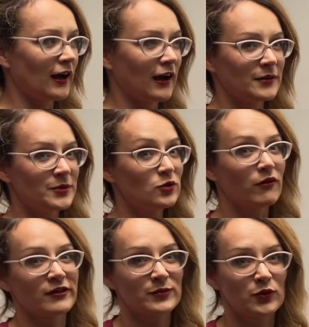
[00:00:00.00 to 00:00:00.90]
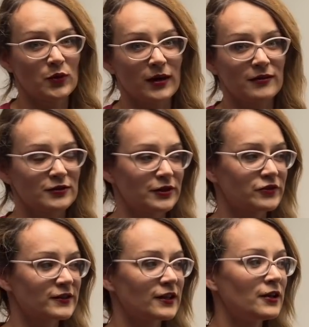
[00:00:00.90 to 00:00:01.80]
ale mi głowa spuchła o tych
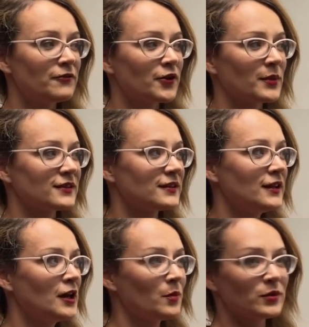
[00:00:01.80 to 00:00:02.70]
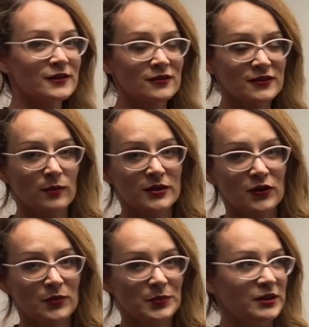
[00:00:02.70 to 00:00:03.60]
wszystkich informacji, bo co osoba
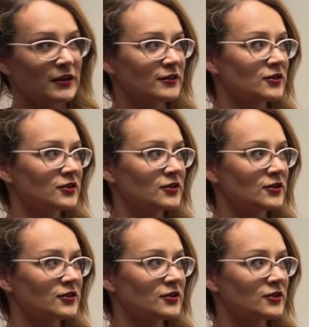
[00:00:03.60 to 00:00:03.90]
to opinia.